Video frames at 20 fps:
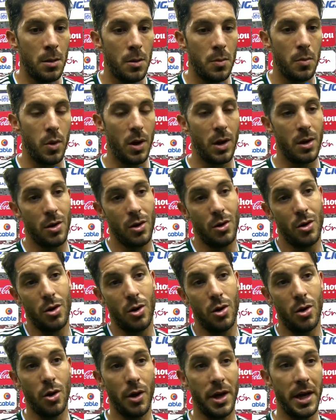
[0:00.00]
Bueno,
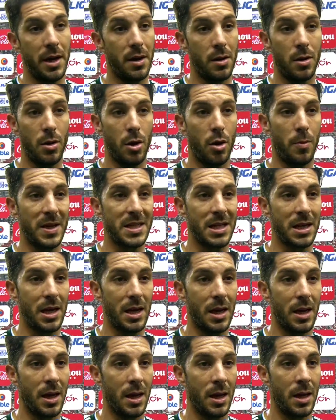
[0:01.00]
no ir, ¿no? Lo que pasa
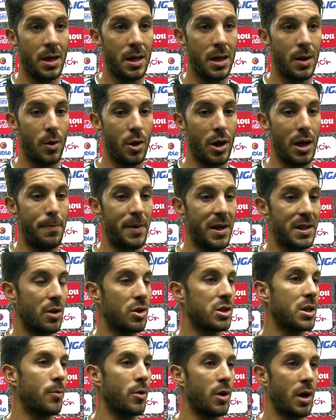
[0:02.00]
es que, bueno, ya el
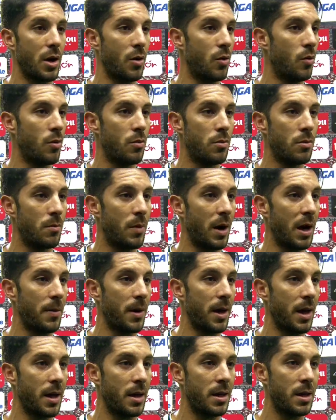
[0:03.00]
partido se pone en un
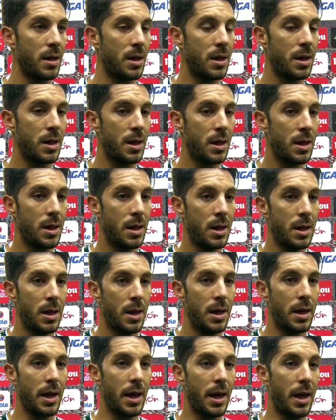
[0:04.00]
vaivén
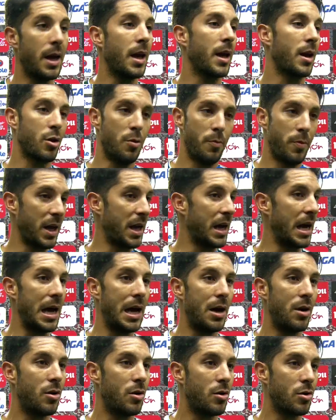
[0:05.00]
eh,
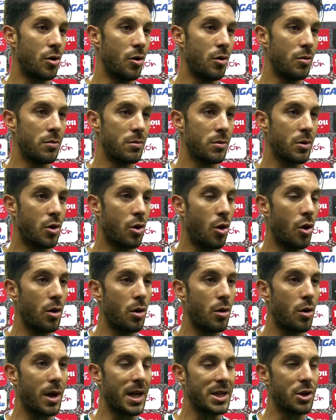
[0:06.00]
complicado,
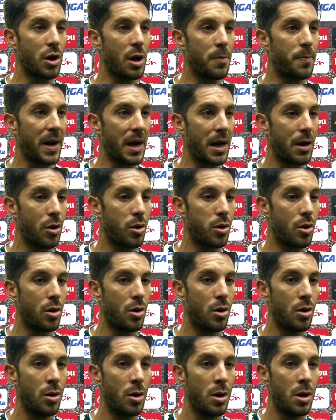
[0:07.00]
con, ocasiones para los
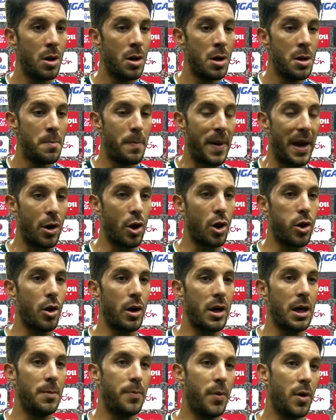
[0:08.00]
dos, para los dos
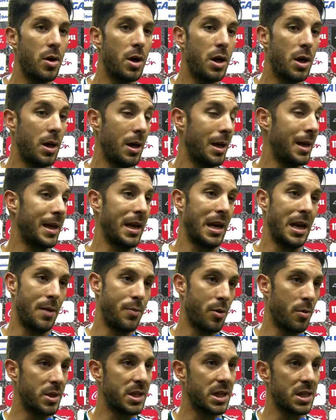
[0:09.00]
equipos y el que las
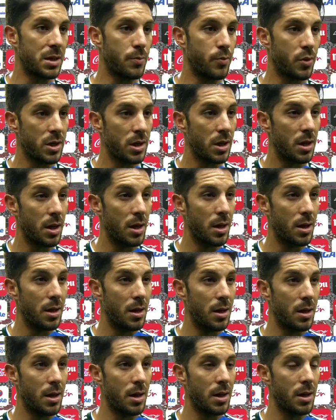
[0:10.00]
aprovechase pues
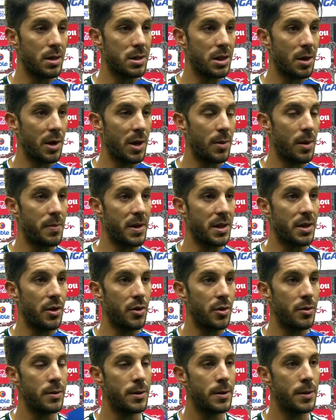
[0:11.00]
eh, se iba a llevar el
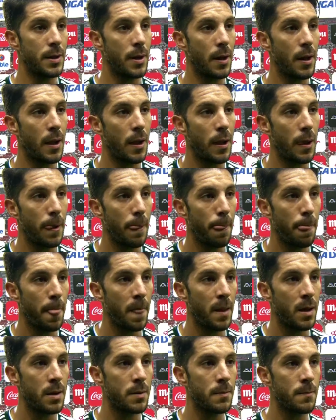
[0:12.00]
partido. ¿Y ahora cuál es el deseo
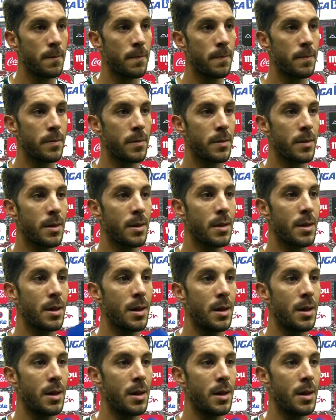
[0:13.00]
para la próxima eliminatoria?